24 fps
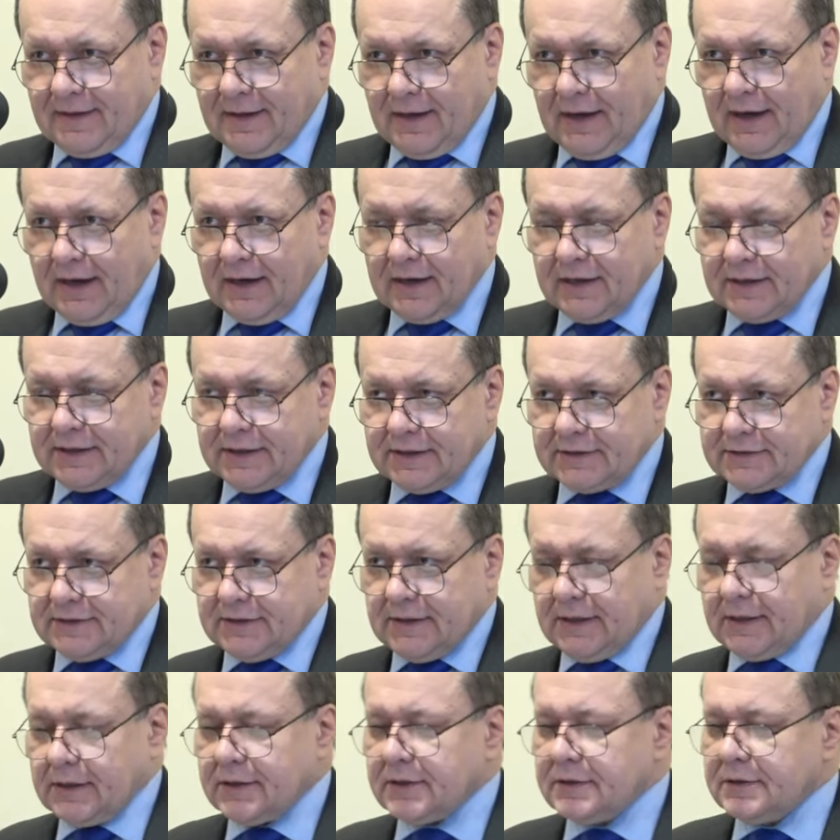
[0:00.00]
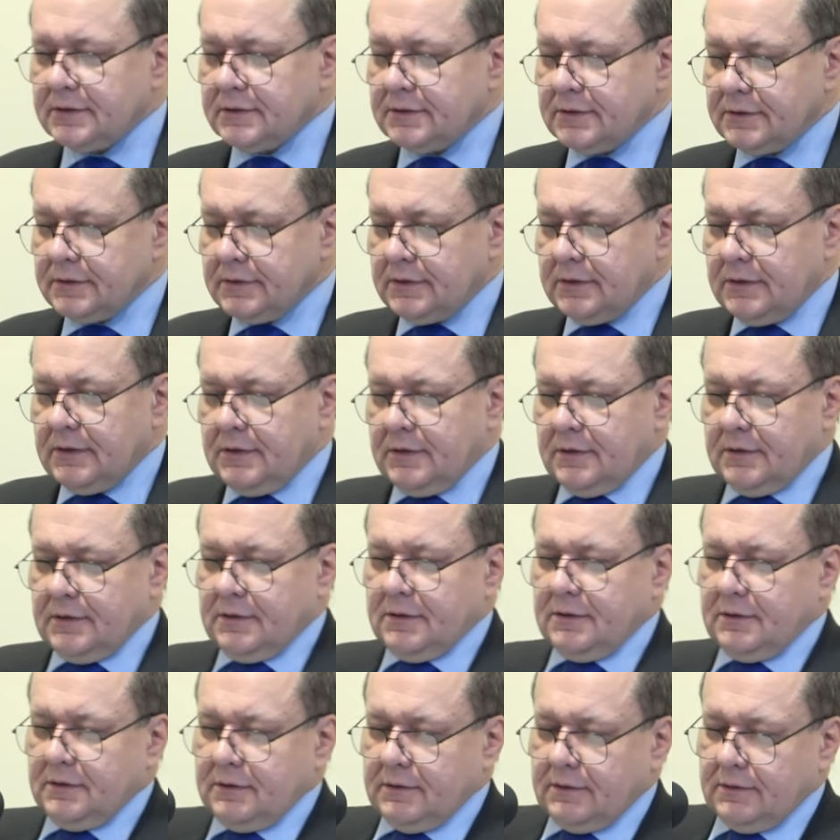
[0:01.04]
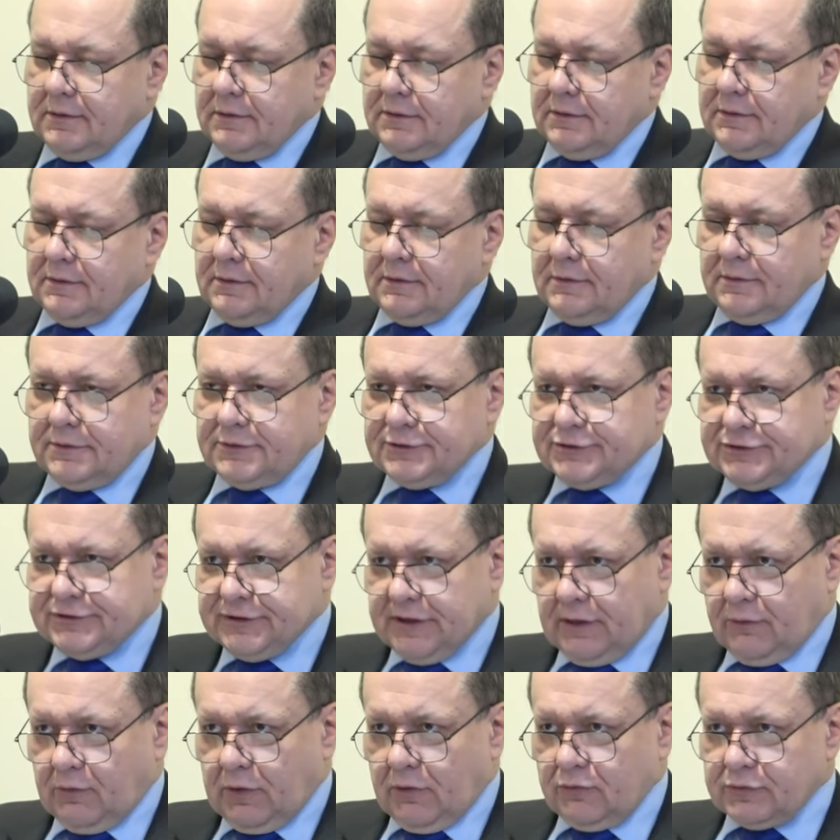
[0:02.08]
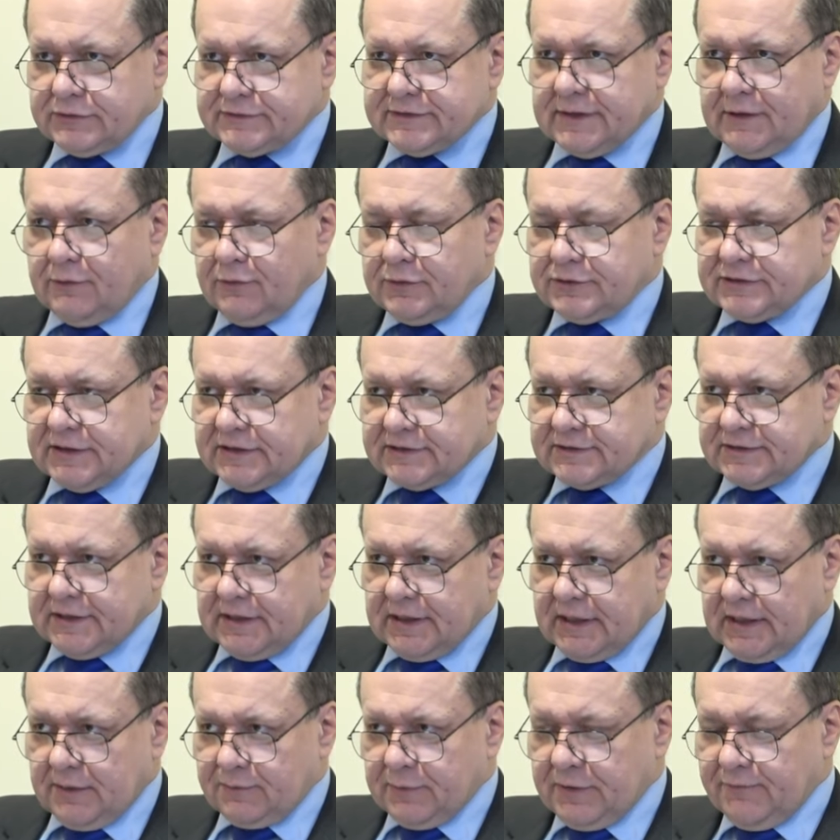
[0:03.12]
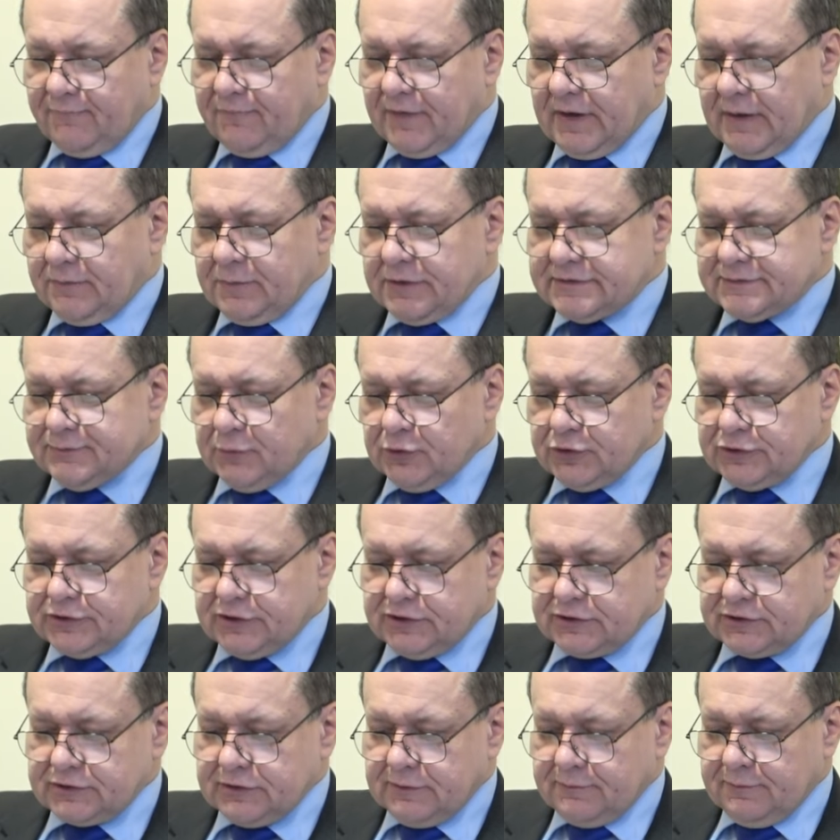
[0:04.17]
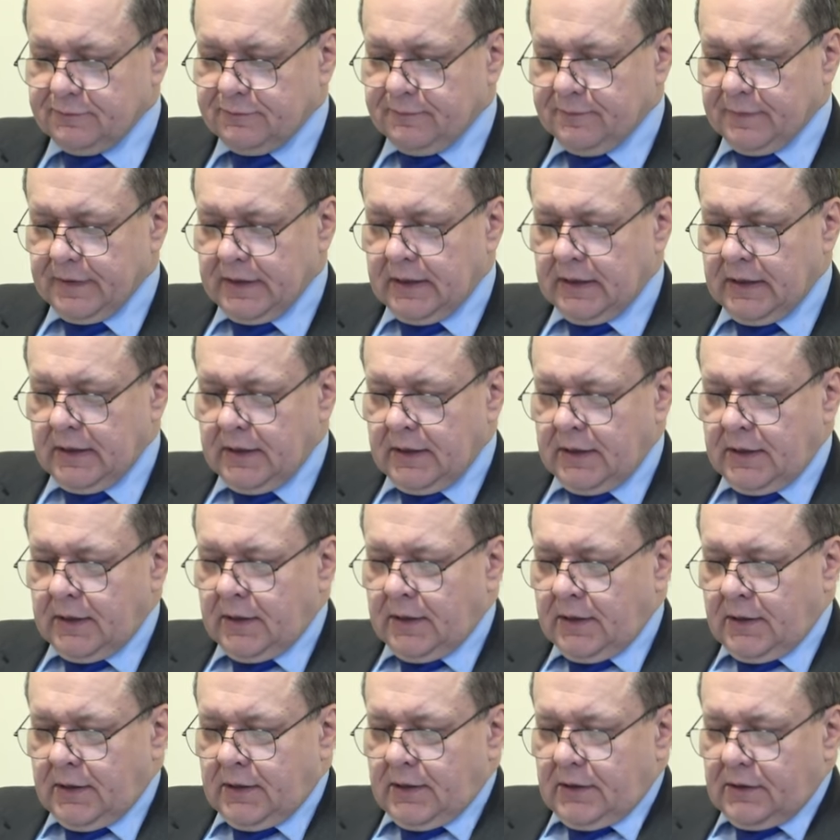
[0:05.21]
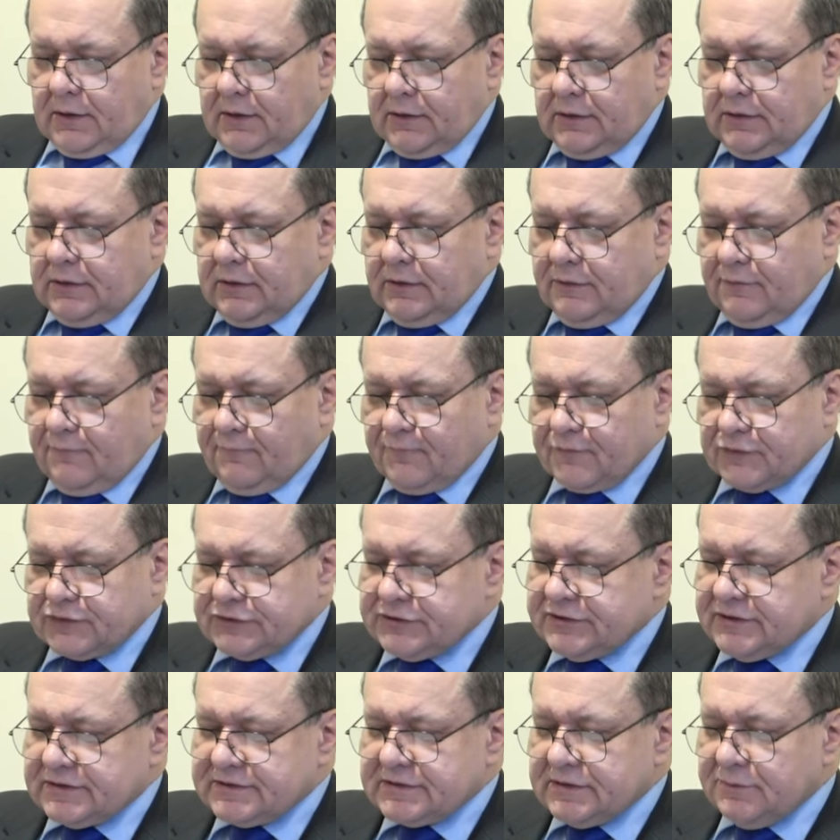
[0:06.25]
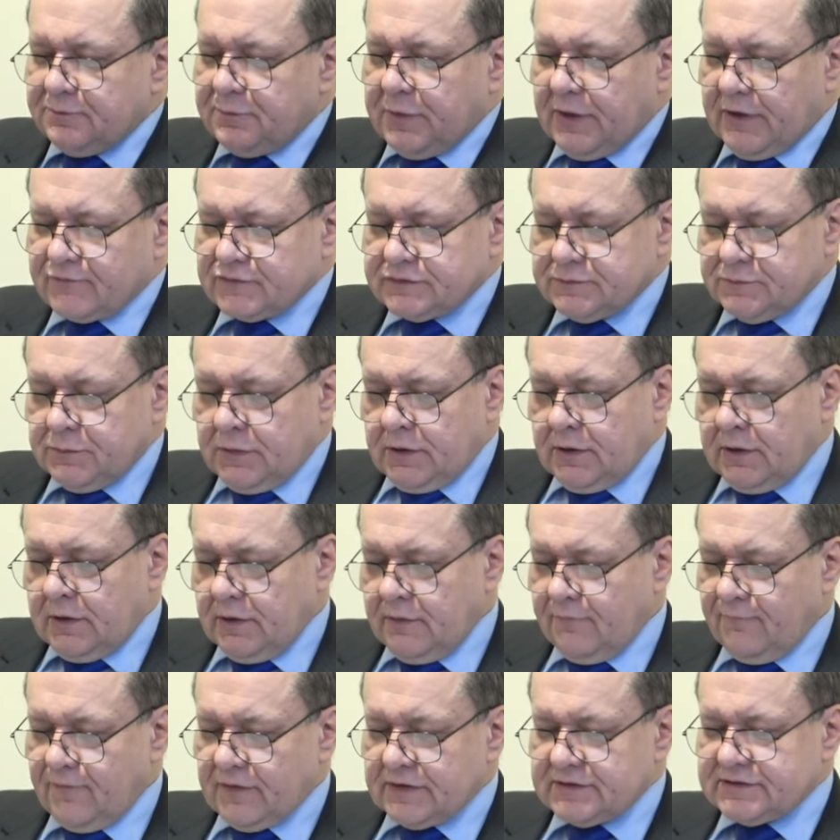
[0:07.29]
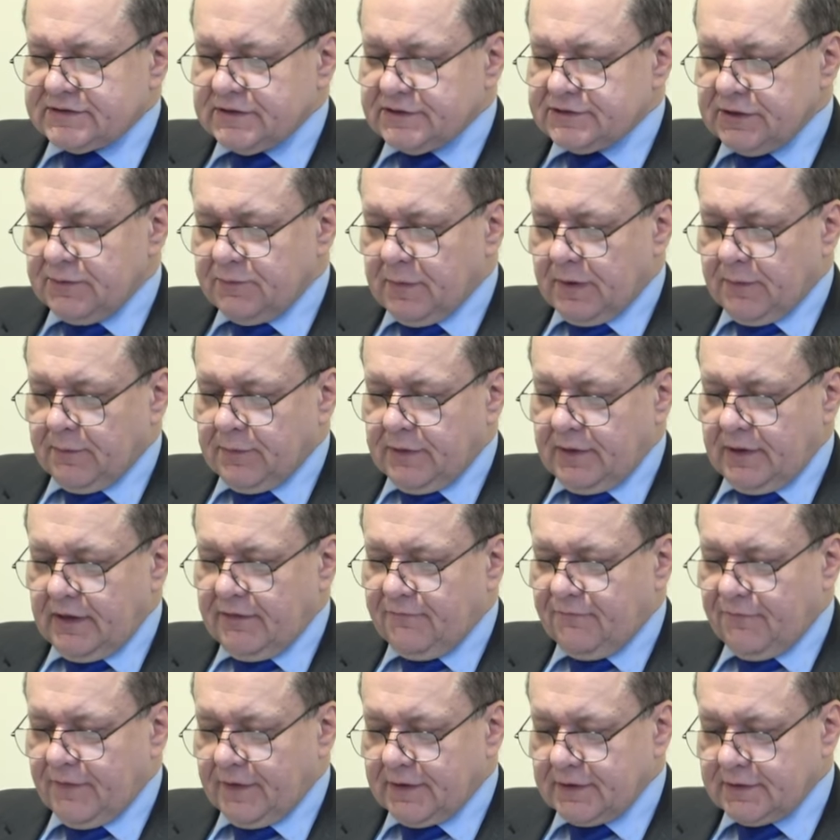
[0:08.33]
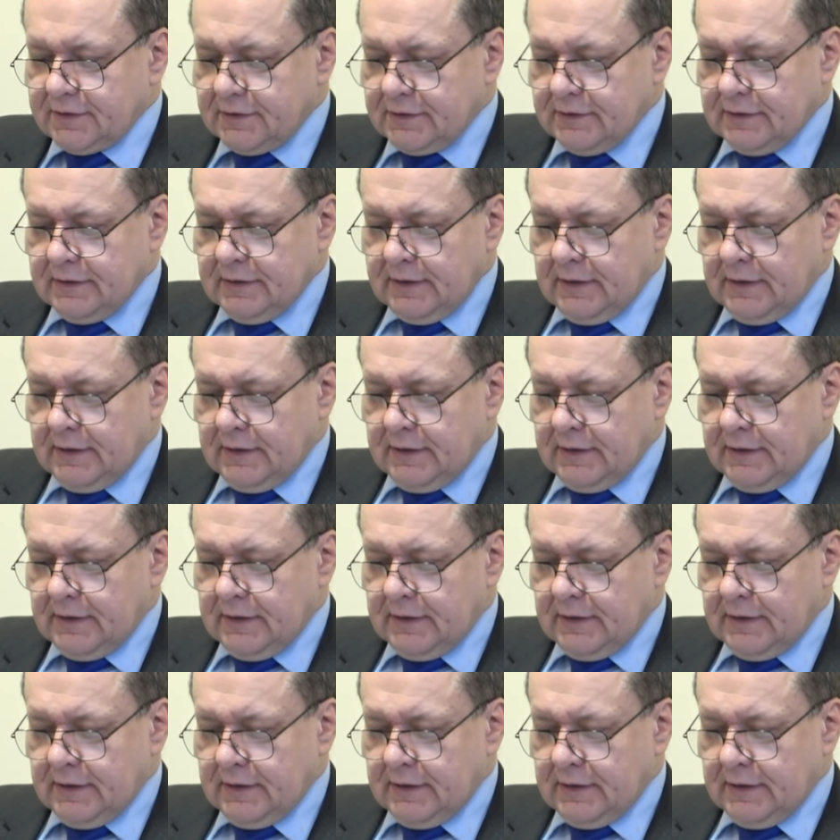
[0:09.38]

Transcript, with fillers: ale jednak yy, działał cały czas ramię w ramię z Mojżeszem. I w 31 wersecie mamy efekt.